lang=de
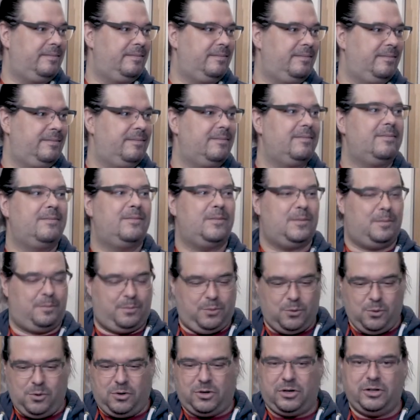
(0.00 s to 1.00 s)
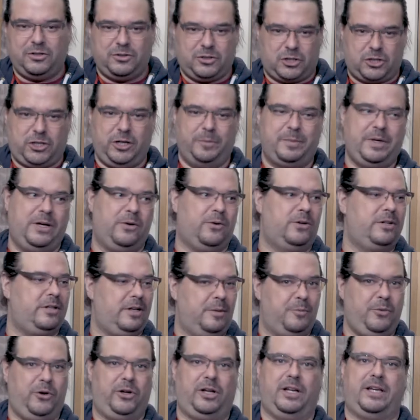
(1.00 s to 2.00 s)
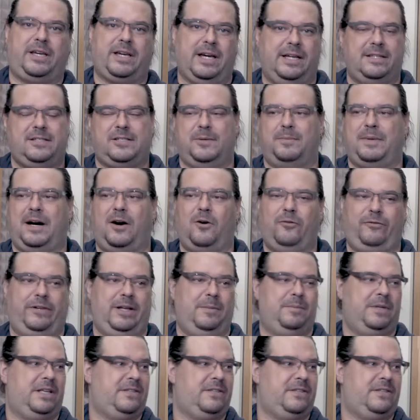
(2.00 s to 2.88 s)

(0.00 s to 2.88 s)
Buch. Buch, Stimme, Stimme. und eine Möglichkeit zum Aufnehmen.